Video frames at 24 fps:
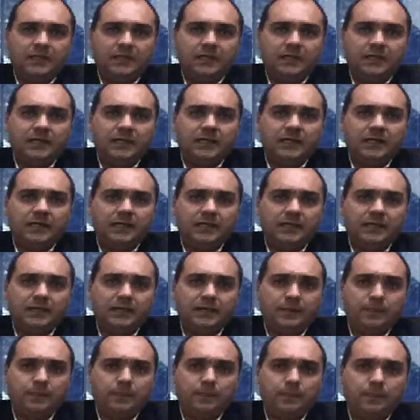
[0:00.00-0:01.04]

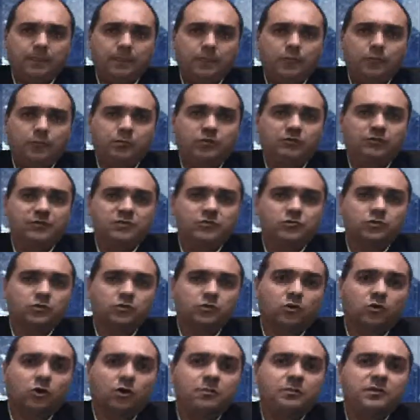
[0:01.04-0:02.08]
É, professor
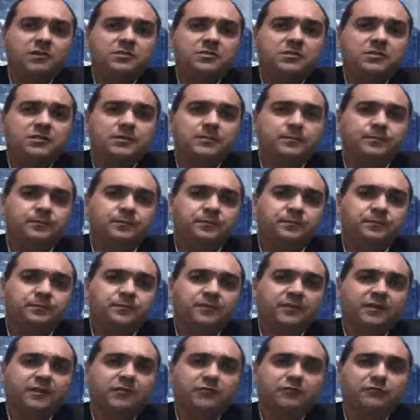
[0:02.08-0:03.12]
Robert
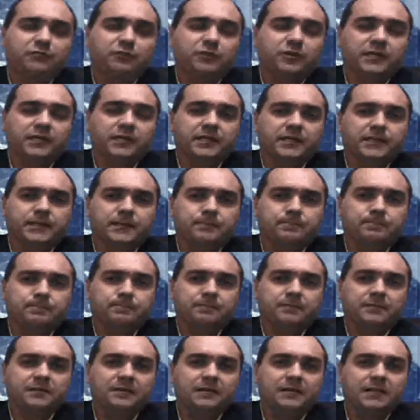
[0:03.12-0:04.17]
foi
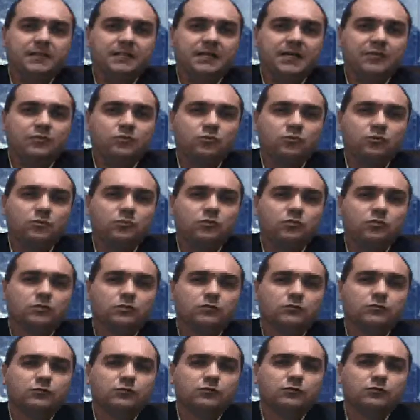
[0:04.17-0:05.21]
designado como
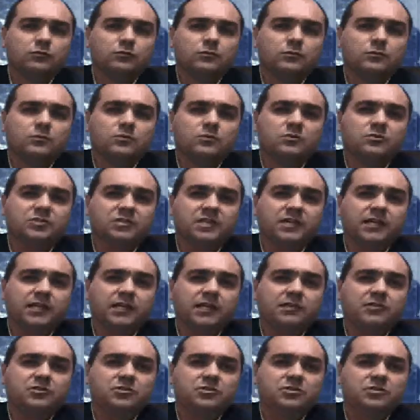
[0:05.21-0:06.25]
novo
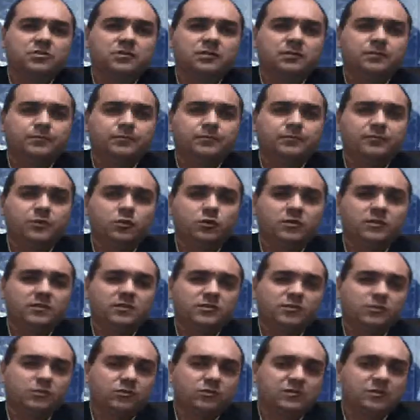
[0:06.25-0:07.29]
gerente,
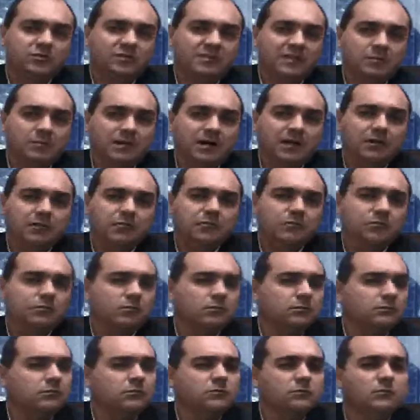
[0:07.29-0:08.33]
iniciou seu trabalho
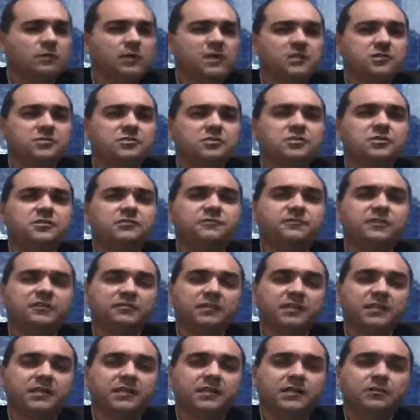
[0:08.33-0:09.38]
no mês de
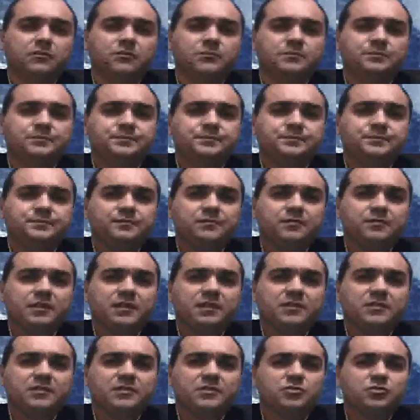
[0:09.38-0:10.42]
fevereiro.
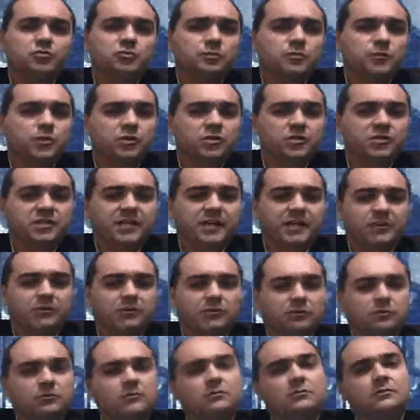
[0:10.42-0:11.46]
Existe um
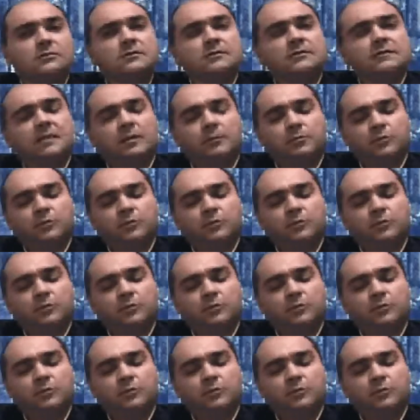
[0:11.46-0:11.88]
projeto da